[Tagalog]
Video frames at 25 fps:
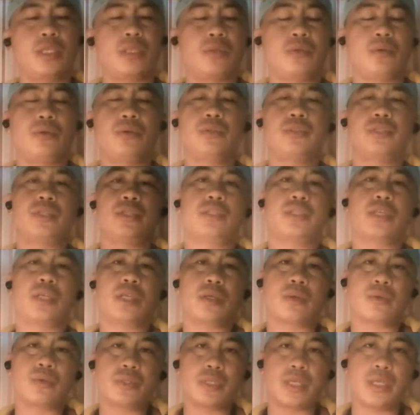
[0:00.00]
ito isishare
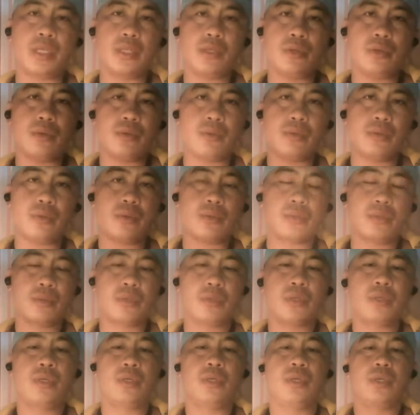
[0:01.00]
ko sa inyo.
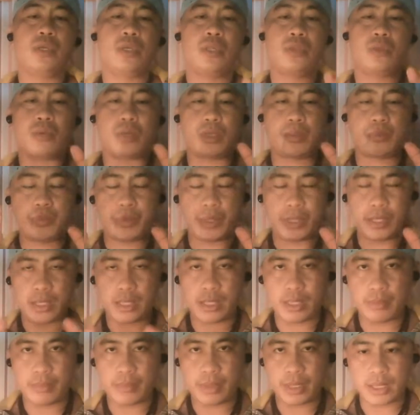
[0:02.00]
Ito ang
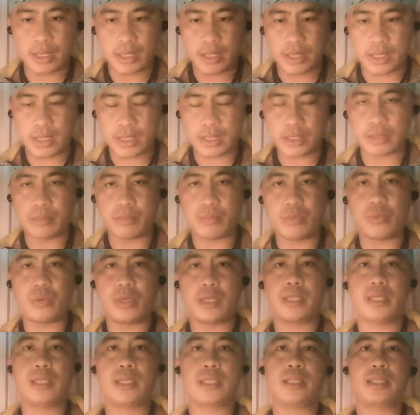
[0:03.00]
pinakamaganda sa
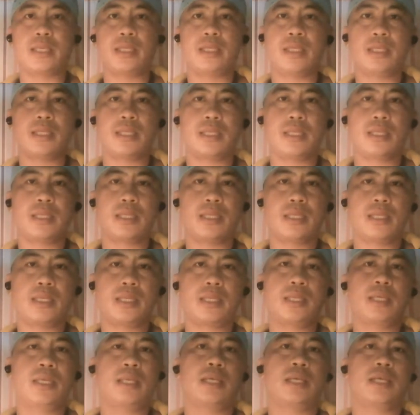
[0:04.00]
buhay natin
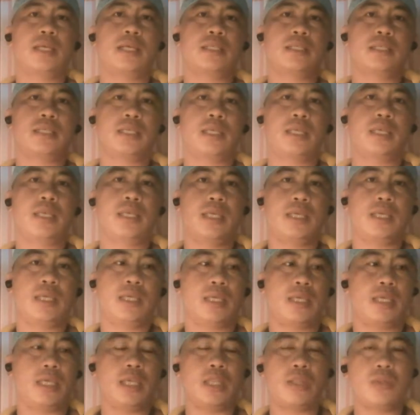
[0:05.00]
kasi
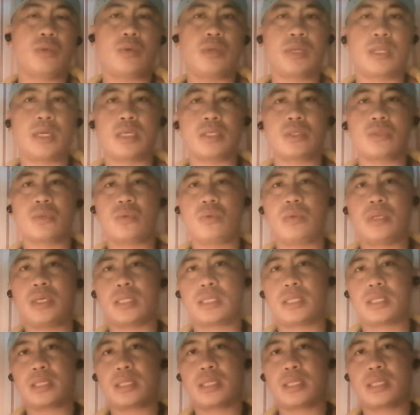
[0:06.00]
ito ang nakasulat